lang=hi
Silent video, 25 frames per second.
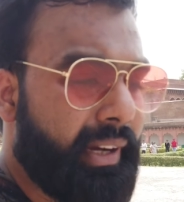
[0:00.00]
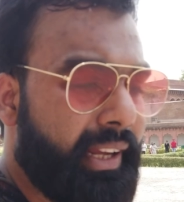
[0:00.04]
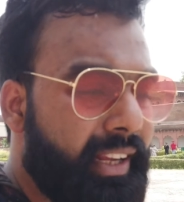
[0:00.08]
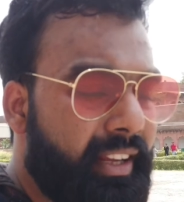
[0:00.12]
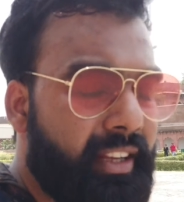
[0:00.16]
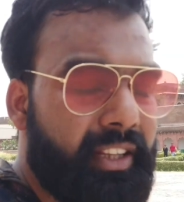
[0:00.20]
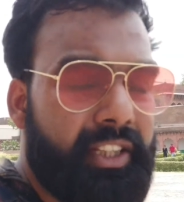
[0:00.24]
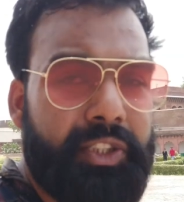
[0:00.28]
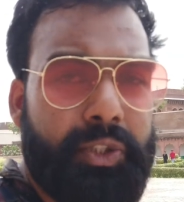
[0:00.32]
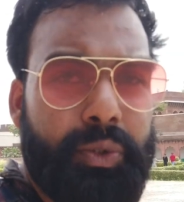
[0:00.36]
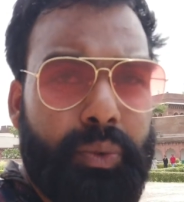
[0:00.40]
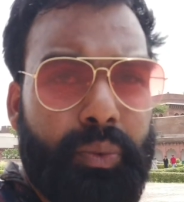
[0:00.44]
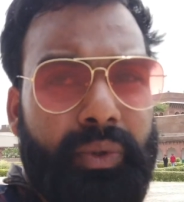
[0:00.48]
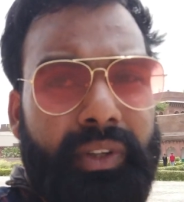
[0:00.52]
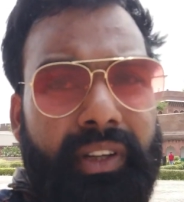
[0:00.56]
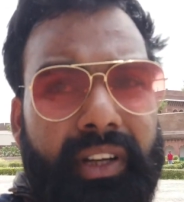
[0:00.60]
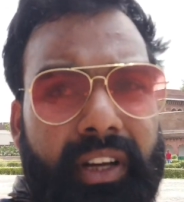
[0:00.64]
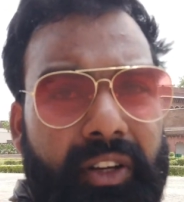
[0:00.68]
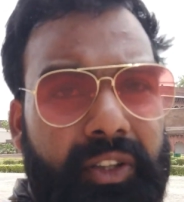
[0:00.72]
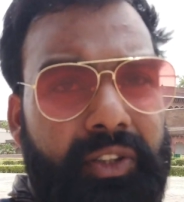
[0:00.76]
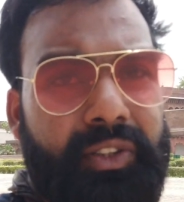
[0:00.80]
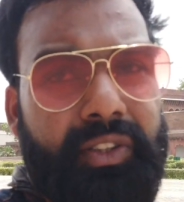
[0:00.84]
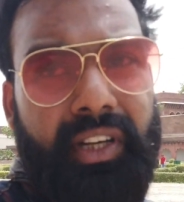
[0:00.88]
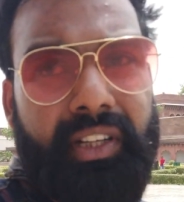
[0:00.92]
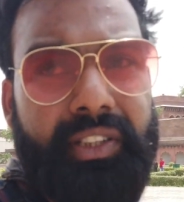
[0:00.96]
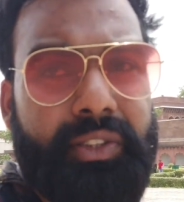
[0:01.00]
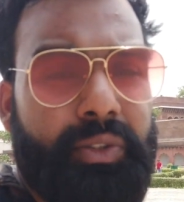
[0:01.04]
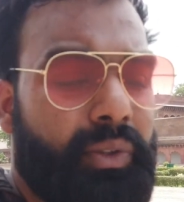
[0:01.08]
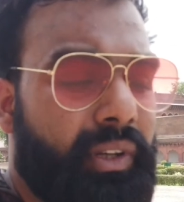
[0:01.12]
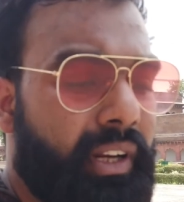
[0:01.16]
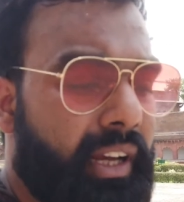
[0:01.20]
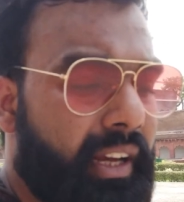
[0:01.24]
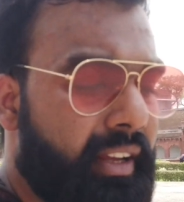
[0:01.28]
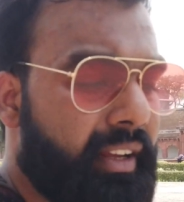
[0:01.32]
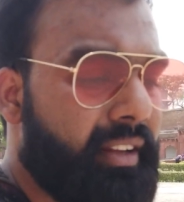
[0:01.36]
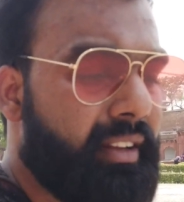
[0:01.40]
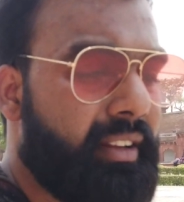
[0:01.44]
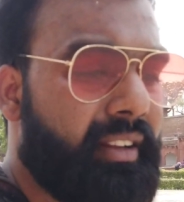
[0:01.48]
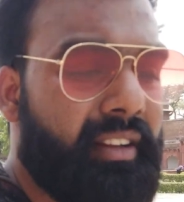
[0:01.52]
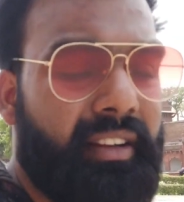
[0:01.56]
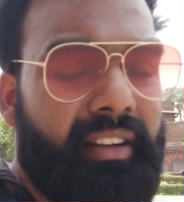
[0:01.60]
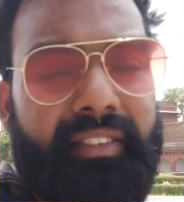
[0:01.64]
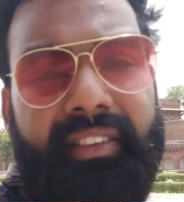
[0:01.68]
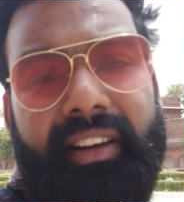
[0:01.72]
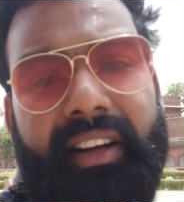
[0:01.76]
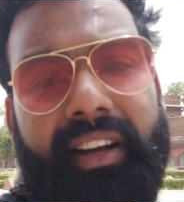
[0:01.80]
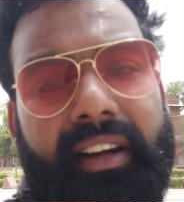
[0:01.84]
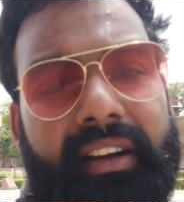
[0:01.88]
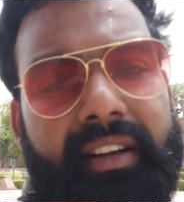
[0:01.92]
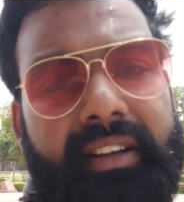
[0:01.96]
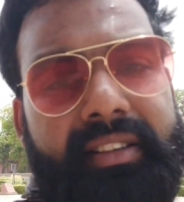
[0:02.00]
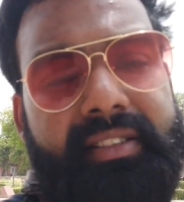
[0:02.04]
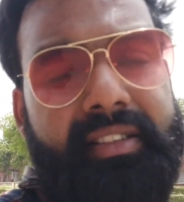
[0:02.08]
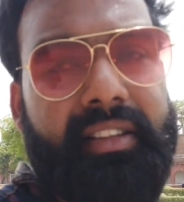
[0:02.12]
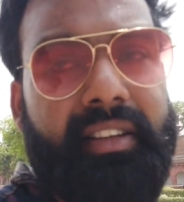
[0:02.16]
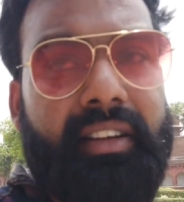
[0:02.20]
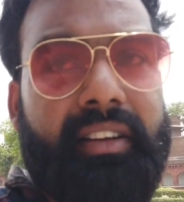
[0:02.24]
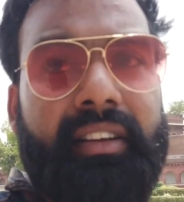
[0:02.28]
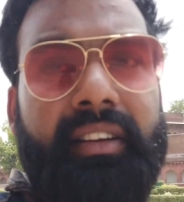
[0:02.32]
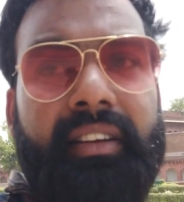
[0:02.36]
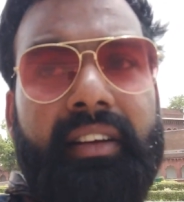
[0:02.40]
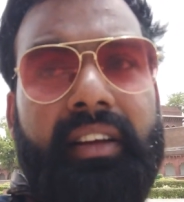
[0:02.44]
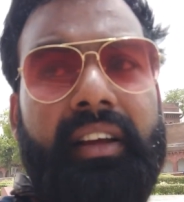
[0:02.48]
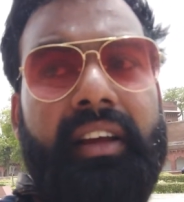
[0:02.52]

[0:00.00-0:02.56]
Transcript: मई जून या जुलाई या फिर अगस्त तक